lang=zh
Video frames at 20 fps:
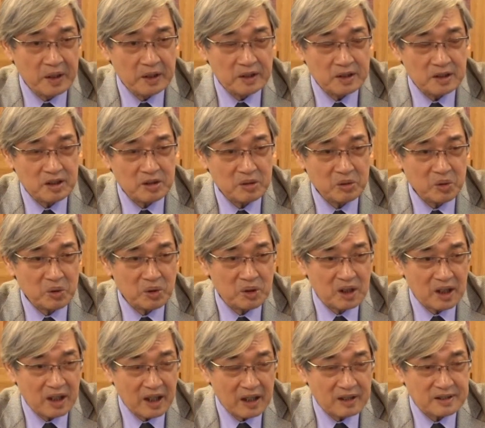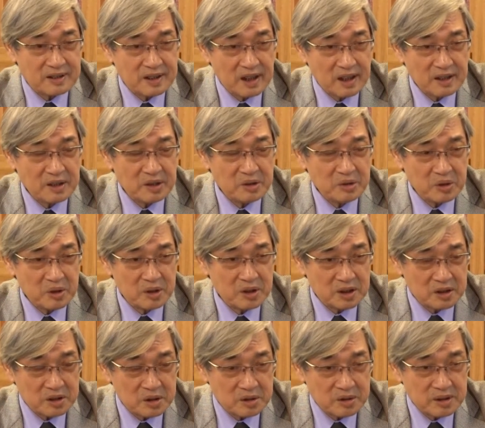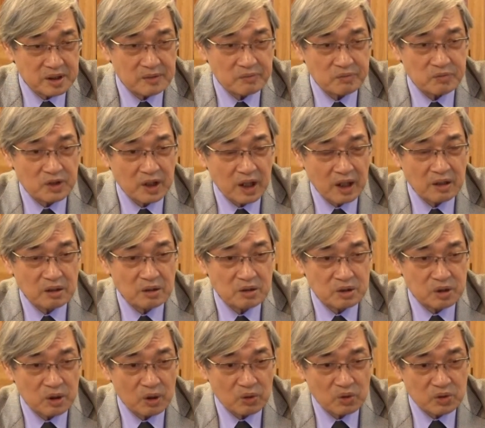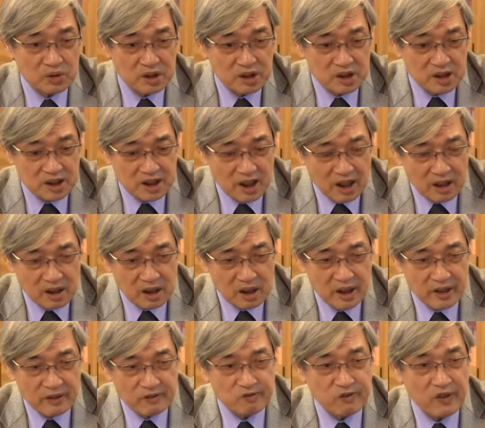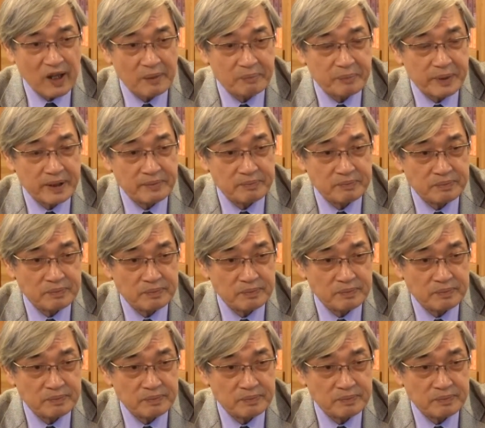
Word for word: 经过两三个月的休整，然后从江陵发兵，